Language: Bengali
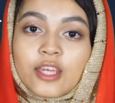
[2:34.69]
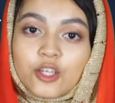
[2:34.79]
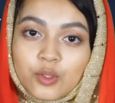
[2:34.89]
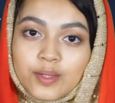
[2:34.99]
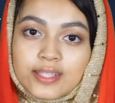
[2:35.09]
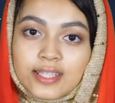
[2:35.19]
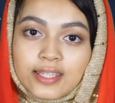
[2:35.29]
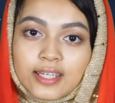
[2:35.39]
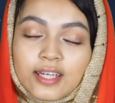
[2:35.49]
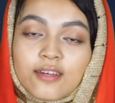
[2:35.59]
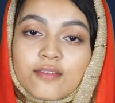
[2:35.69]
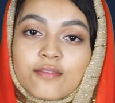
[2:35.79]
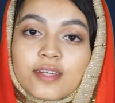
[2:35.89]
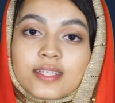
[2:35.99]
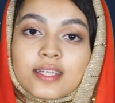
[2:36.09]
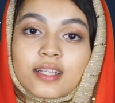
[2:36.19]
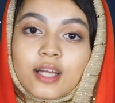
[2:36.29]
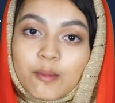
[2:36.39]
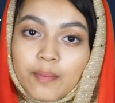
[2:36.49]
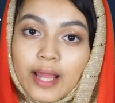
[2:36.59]
ইউএসএতে ভিসার
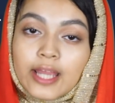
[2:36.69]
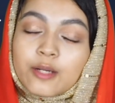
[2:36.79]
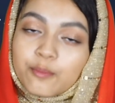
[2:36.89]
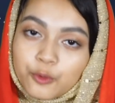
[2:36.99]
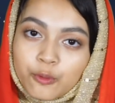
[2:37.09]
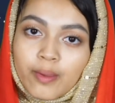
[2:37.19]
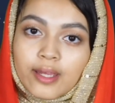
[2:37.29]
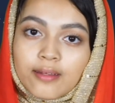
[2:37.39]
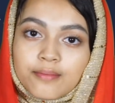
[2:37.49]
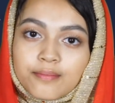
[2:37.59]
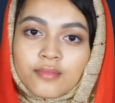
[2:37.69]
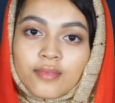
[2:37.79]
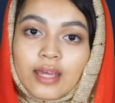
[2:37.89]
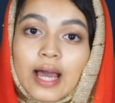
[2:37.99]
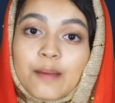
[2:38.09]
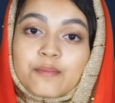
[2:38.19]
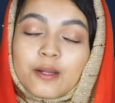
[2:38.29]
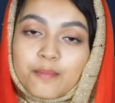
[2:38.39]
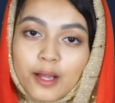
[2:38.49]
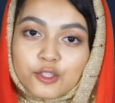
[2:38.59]
অ্যাপ্লাইয়ের পূর্বে
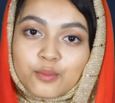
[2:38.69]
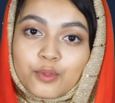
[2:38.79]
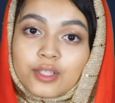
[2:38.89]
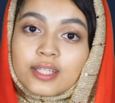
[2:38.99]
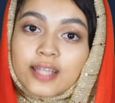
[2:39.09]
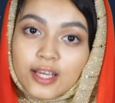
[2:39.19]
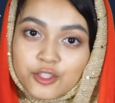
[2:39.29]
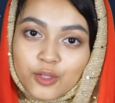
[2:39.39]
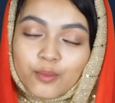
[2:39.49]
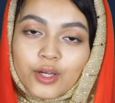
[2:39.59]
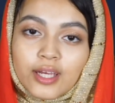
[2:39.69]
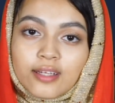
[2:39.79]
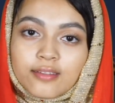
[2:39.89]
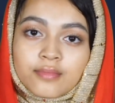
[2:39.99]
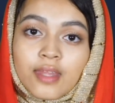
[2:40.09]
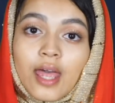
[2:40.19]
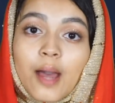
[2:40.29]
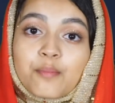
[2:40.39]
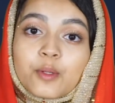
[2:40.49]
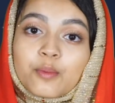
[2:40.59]
আপনার পার্শ্ববর্তী দেশসমূহে
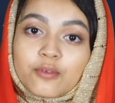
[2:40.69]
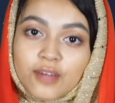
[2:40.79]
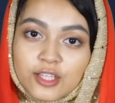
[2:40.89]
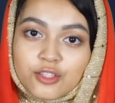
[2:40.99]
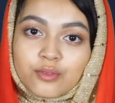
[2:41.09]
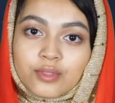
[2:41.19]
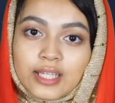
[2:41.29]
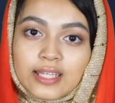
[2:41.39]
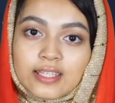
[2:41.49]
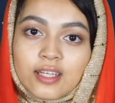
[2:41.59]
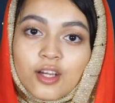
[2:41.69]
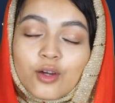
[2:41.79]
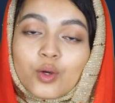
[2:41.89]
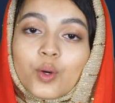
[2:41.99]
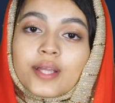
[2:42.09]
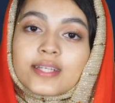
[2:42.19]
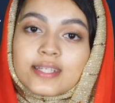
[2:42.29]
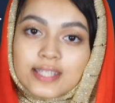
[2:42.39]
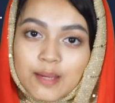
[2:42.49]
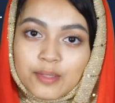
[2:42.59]
আপনার প্রফেশন রিলেটেড কয়েকটি
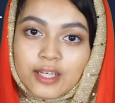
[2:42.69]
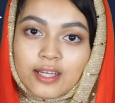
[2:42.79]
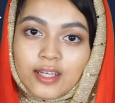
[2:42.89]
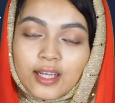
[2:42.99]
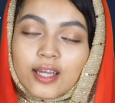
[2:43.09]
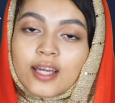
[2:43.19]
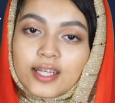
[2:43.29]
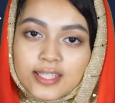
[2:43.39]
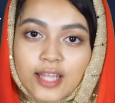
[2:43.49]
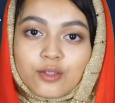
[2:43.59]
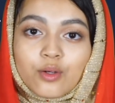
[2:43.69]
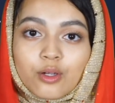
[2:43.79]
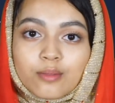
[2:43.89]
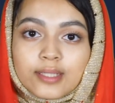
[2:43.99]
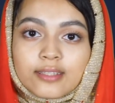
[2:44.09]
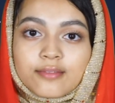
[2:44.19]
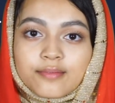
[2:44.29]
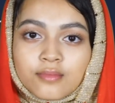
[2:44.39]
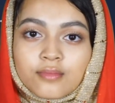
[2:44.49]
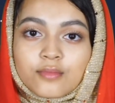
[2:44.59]
সেমিনারে অ্যাটেন্ড করবেন
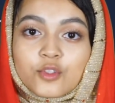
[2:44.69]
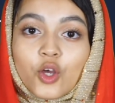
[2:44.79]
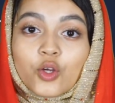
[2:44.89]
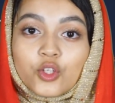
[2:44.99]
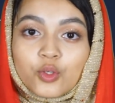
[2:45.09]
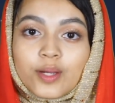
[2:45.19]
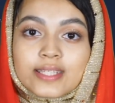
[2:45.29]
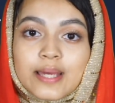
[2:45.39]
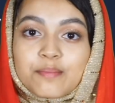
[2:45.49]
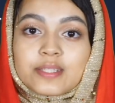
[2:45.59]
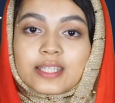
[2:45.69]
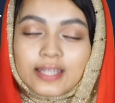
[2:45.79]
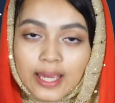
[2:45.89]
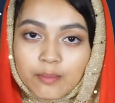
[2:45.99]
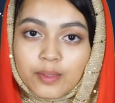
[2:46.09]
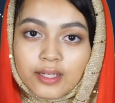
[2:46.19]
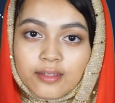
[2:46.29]
যখন ইউএস এমবিসি দেখবে